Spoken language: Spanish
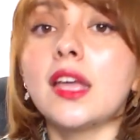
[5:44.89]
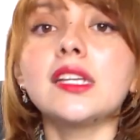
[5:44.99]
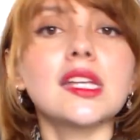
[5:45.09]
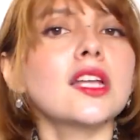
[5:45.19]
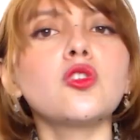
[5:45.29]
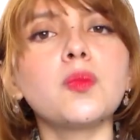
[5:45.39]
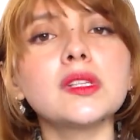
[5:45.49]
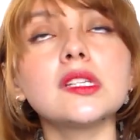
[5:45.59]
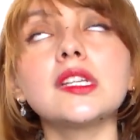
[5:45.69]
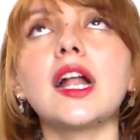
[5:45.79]
Y sé que tú
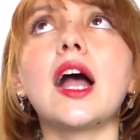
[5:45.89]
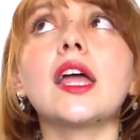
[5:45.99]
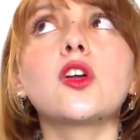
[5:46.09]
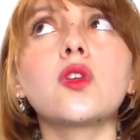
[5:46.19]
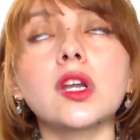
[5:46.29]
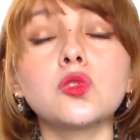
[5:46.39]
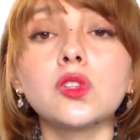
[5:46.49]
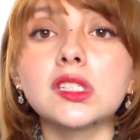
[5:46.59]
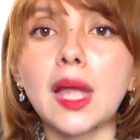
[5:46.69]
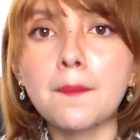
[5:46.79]
puedes decir, ay, con
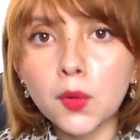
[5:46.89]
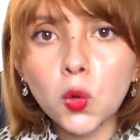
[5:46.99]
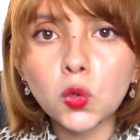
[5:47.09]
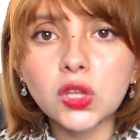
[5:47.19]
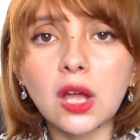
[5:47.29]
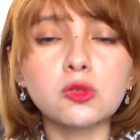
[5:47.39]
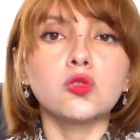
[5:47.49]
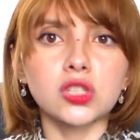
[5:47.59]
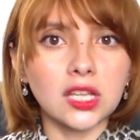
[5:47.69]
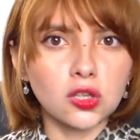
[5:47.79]
razón es tan bruta,
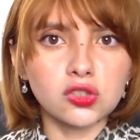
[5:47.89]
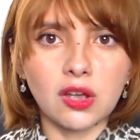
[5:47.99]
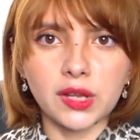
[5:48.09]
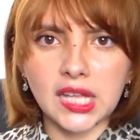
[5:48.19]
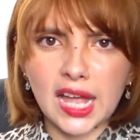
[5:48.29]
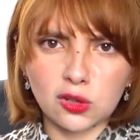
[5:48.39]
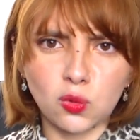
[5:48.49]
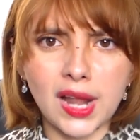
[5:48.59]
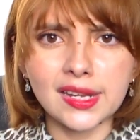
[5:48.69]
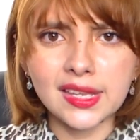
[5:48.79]
usted no sabe nada de
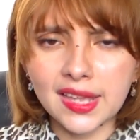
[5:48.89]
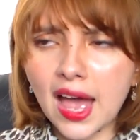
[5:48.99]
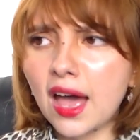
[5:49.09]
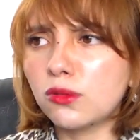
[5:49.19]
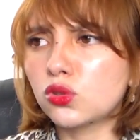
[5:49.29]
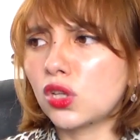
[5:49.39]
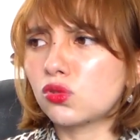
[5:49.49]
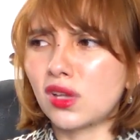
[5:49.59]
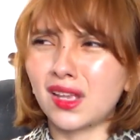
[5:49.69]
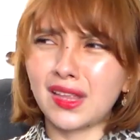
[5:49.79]
actualidad, usted
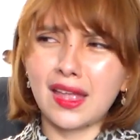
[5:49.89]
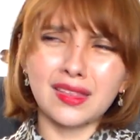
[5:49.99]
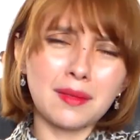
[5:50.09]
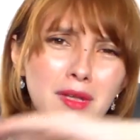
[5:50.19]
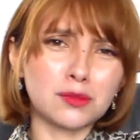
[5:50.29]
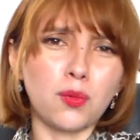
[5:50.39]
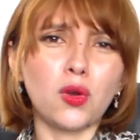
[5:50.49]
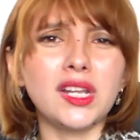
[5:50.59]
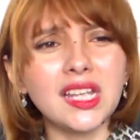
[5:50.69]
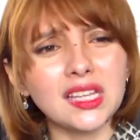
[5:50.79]
no sabe nada de temas
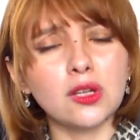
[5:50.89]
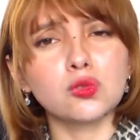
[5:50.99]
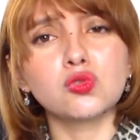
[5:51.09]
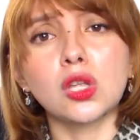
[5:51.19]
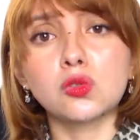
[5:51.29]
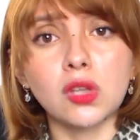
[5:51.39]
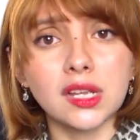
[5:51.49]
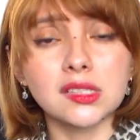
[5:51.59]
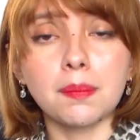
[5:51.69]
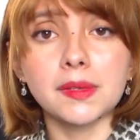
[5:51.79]
políticos, usted no
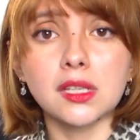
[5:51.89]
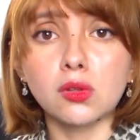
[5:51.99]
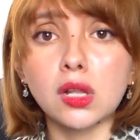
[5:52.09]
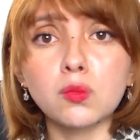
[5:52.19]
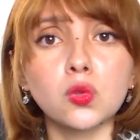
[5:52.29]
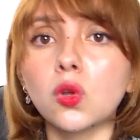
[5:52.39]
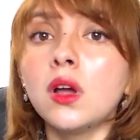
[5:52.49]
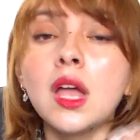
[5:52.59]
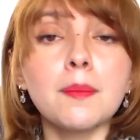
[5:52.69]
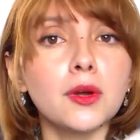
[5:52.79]
sabe qué está pasando en el
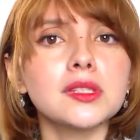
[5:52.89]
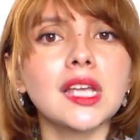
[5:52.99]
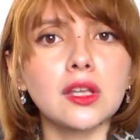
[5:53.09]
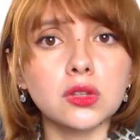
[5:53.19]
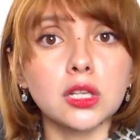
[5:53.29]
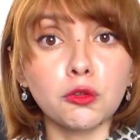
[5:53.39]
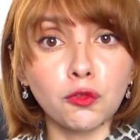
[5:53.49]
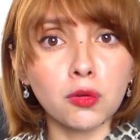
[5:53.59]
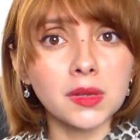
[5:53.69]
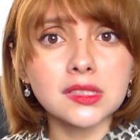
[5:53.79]
mundo, pero es que yo otras
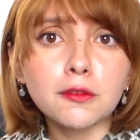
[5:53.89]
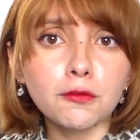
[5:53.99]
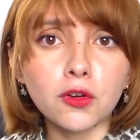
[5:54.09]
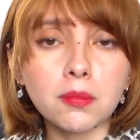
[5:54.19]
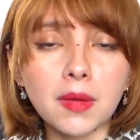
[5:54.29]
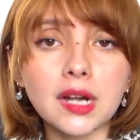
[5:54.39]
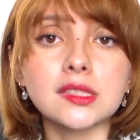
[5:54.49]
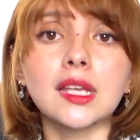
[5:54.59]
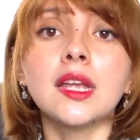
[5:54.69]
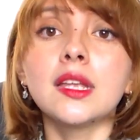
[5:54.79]
formas de
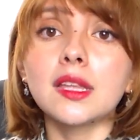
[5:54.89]
informarse,